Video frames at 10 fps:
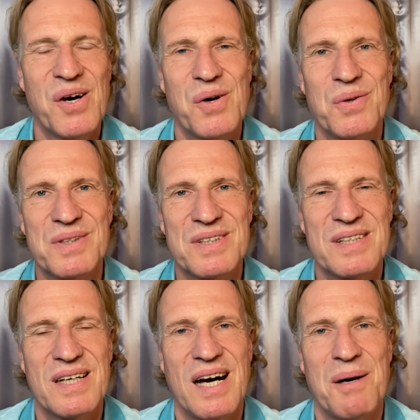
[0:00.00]
und
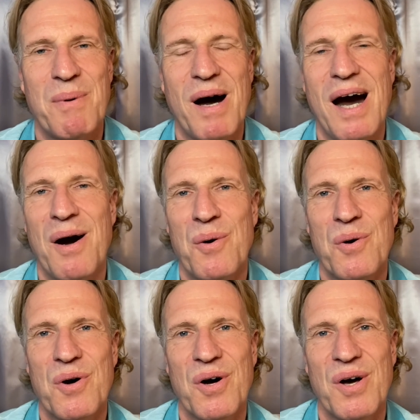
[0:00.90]
aber
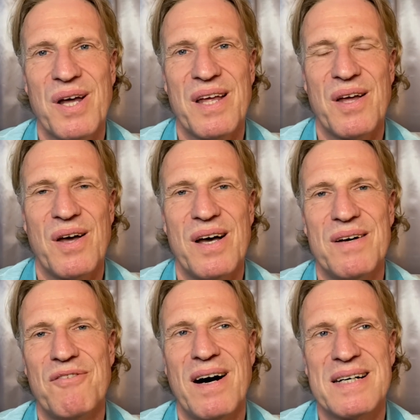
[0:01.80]
auch
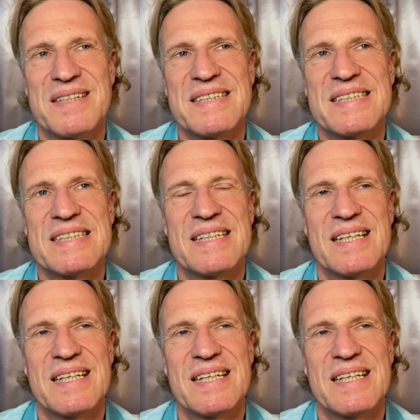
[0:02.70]
was